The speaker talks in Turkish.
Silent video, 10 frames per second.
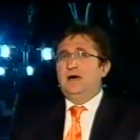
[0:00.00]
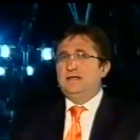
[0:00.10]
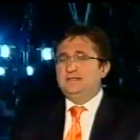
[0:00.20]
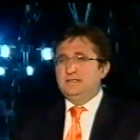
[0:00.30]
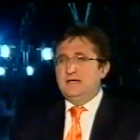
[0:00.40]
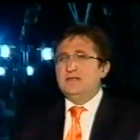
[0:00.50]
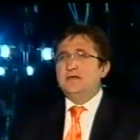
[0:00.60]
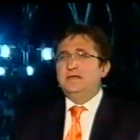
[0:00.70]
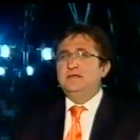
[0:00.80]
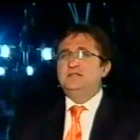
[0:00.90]
Haziran
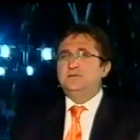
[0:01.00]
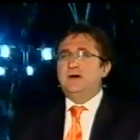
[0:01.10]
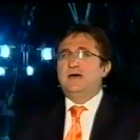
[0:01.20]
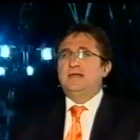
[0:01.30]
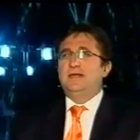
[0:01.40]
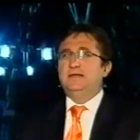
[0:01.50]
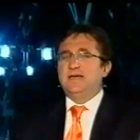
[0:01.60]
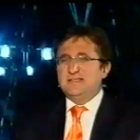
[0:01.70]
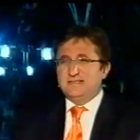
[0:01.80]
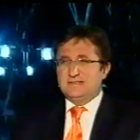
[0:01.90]
ayı itibariyle
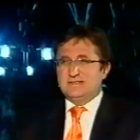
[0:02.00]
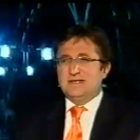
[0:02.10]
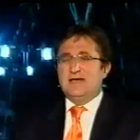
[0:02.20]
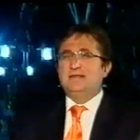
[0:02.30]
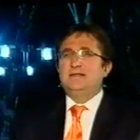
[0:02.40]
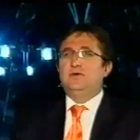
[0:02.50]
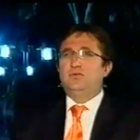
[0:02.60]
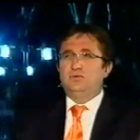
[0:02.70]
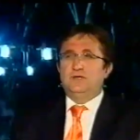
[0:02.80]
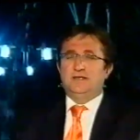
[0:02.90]
yaz tatile,
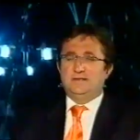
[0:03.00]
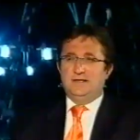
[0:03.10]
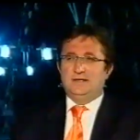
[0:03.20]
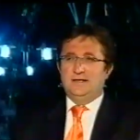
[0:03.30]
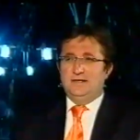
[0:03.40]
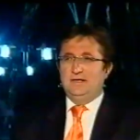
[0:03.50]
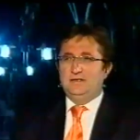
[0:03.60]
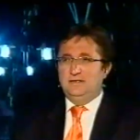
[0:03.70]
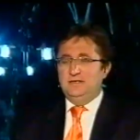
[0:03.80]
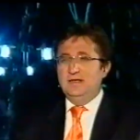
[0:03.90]
okullar tatile
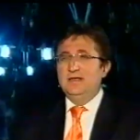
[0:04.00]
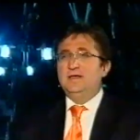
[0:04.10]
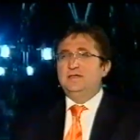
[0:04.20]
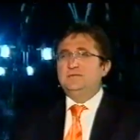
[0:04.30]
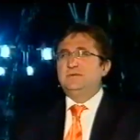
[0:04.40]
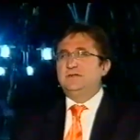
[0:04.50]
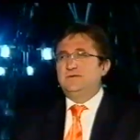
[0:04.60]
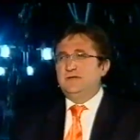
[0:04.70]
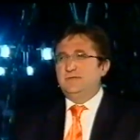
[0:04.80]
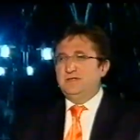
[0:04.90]
girdiğinde
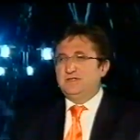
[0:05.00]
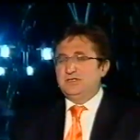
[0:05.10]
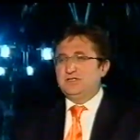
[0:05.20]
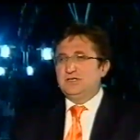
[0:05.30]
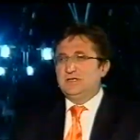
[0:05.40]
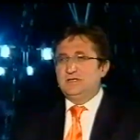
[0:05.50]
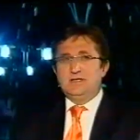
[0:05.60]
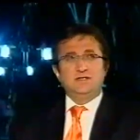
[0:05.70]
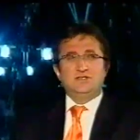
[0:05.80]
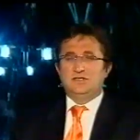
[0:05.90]
hizmete verebilecek
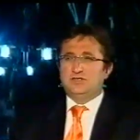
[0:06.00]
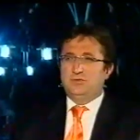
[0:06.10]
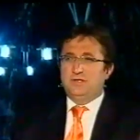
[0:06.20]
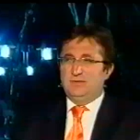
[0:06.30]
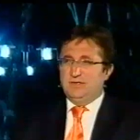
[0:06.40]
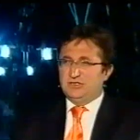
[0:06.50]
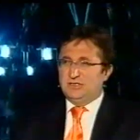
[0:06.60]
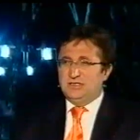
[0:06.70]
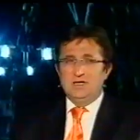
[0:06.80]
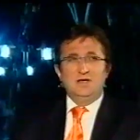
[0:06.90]
şekilde çalışmalara
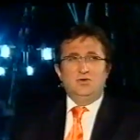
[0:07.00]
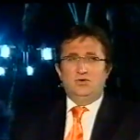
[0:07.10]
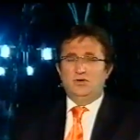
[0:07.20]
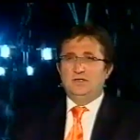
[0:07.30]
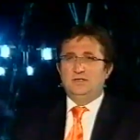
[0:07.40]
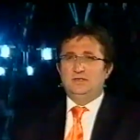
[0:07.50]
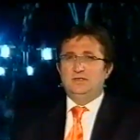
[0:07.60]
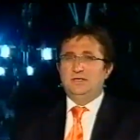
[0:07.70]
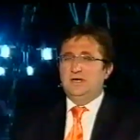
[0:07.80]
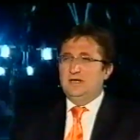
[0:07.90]
başladık. Oranın
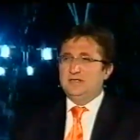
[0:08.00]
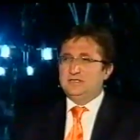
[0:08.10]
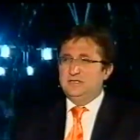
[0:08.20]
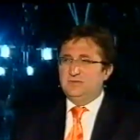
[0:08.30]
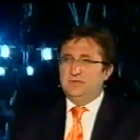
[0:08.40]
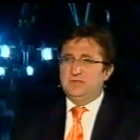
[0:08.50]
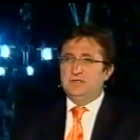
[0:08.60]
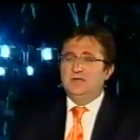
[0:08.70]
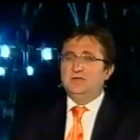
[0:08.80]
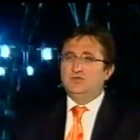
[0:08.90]
ihalesi
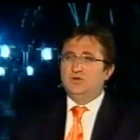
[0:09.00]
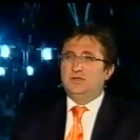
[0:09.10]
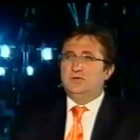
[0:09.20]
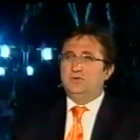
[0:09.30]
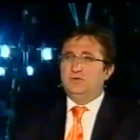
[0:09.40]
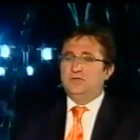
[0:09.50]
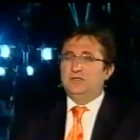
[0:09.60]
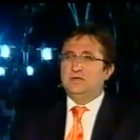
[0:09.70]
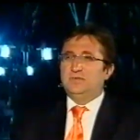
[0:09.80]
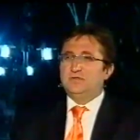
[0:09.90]
yapıldı. Şu anda
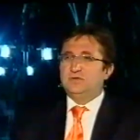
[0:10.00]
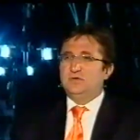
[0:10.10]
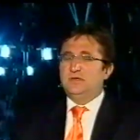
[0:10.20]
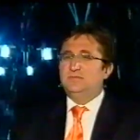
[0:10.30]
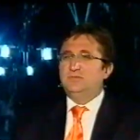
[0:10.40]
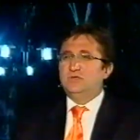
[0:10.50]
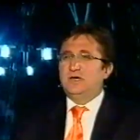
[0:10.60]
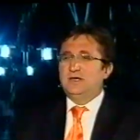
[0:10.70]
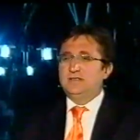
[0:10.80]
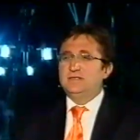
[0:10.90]
orayı yapacak olan
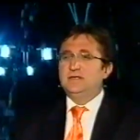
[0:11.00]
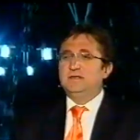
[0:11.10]
müteahhit